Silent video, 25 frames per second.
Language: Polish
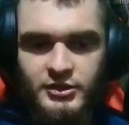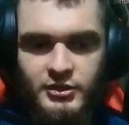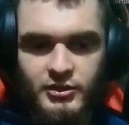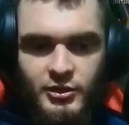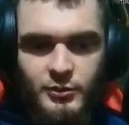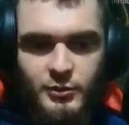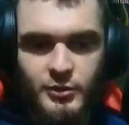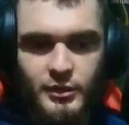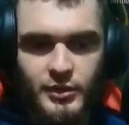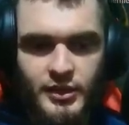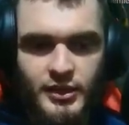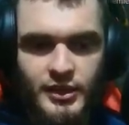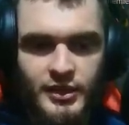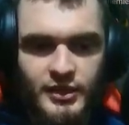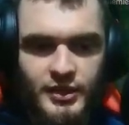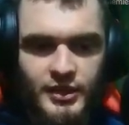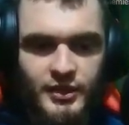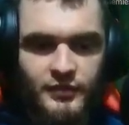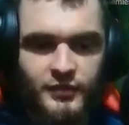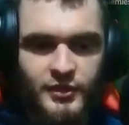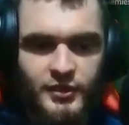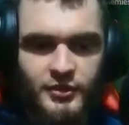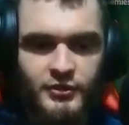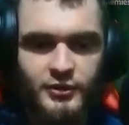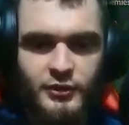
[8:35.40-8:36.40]
robi 1
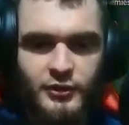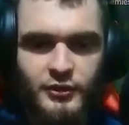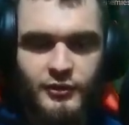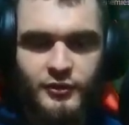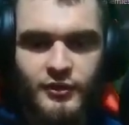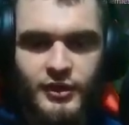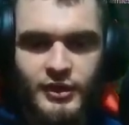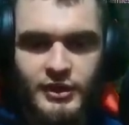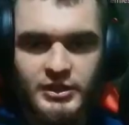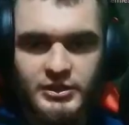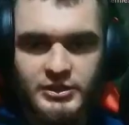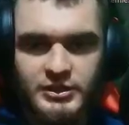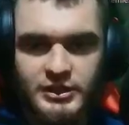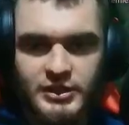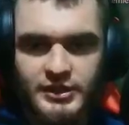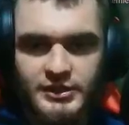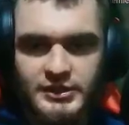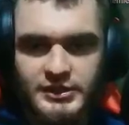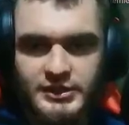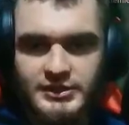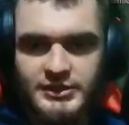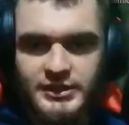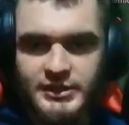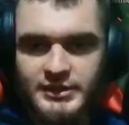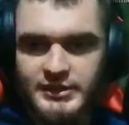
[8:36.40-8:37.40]
versus 2, jeszcze
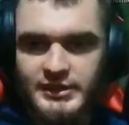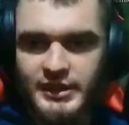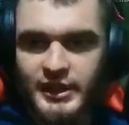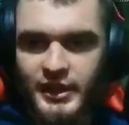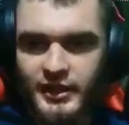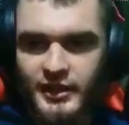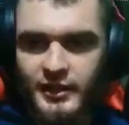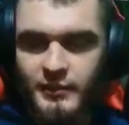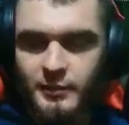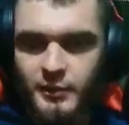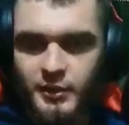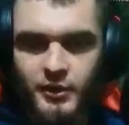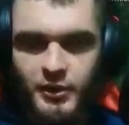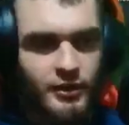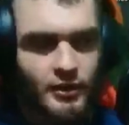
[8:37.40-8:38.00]
asystę zgarniam.